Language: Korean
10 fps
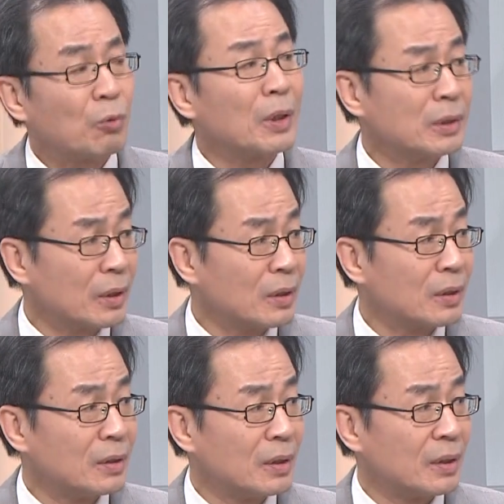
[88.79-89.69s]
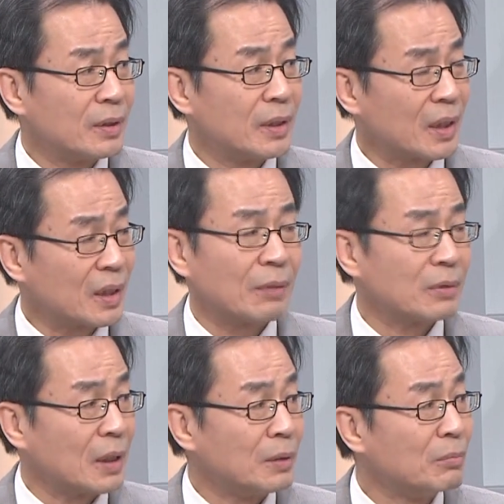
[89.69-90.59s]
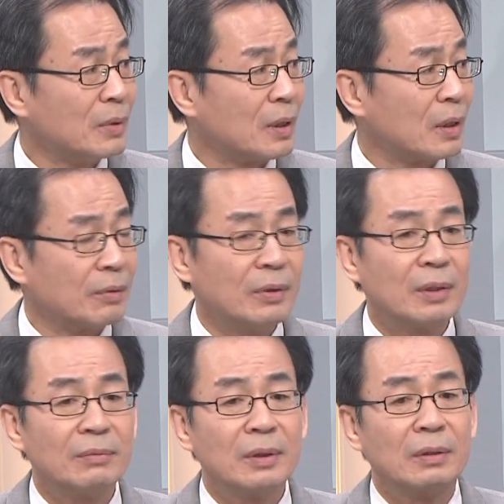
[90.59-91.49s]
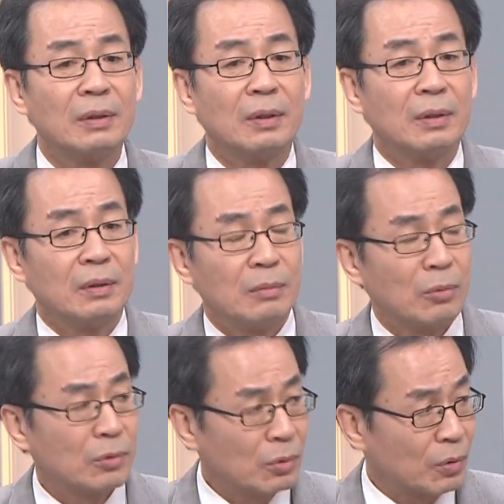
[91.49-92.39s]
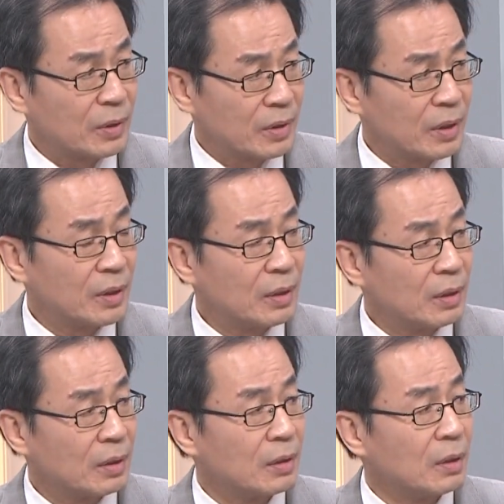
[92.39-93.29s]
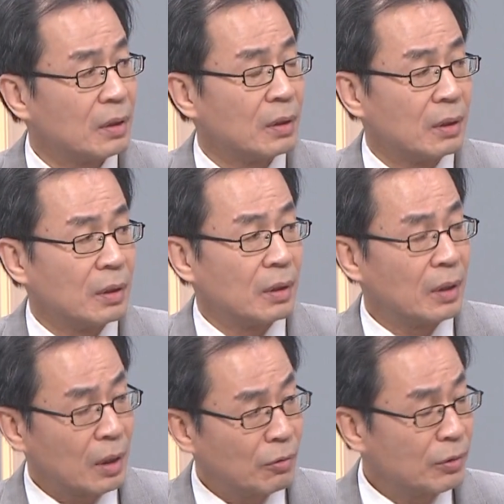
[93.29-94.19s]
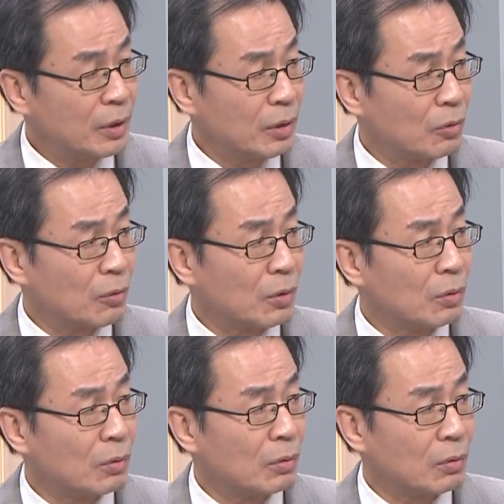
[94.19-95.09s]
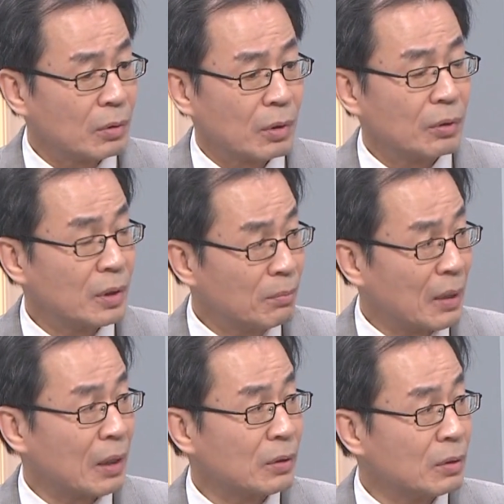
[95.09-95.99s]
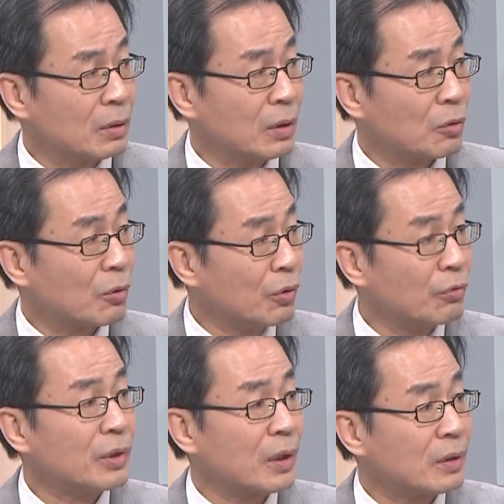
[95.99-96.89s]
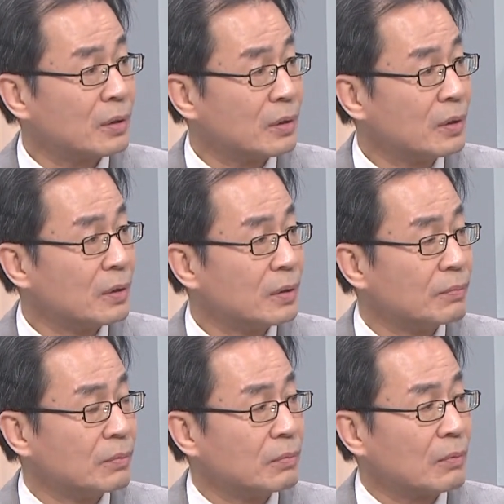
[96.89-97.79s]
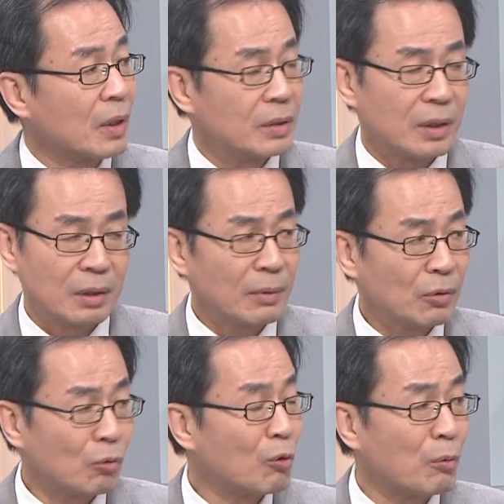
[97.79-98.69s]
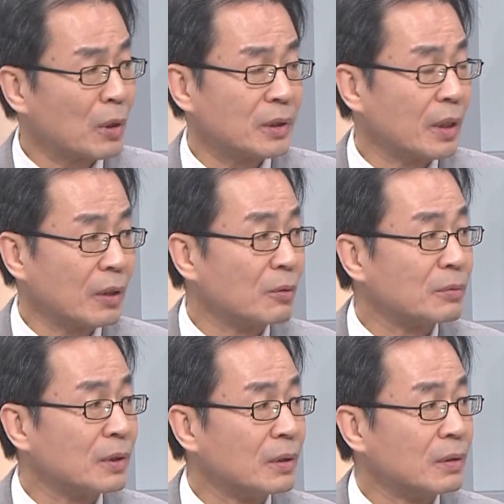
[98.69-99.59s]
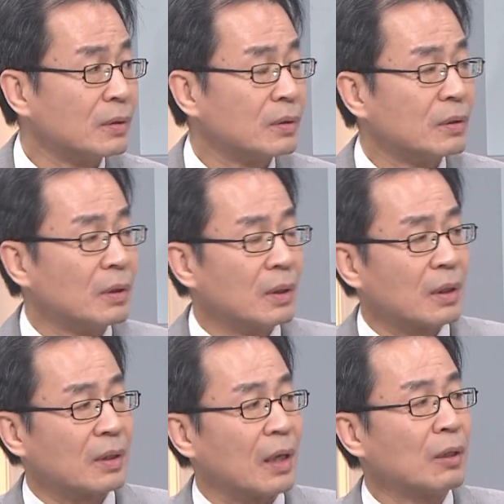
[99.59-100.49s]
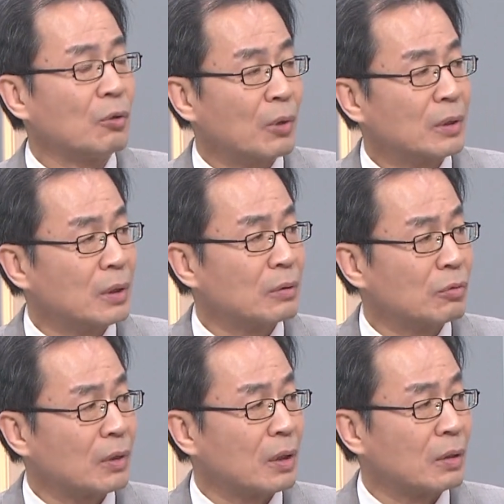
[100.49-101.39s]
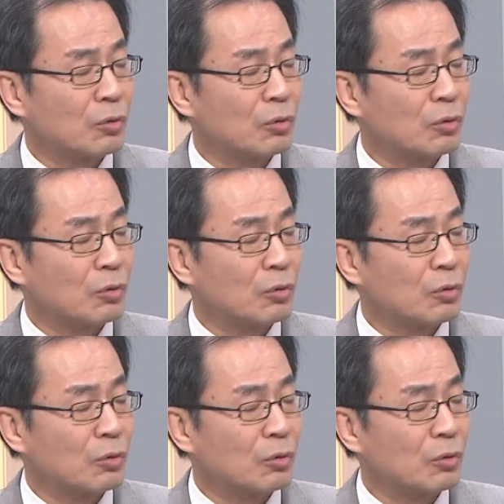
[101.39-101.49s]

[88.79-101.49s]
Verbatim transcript: 효과적인 거지 제재가 답은 아닙니다. 왜냐하면 모든 독재 체제는 이라크 후세인 정권도 경제는 망가졌는데 정권은 유지했거든요. 그러니까 제재만으로 굴복한 사례가 없어요. 그러니까 다른 효과적인 수단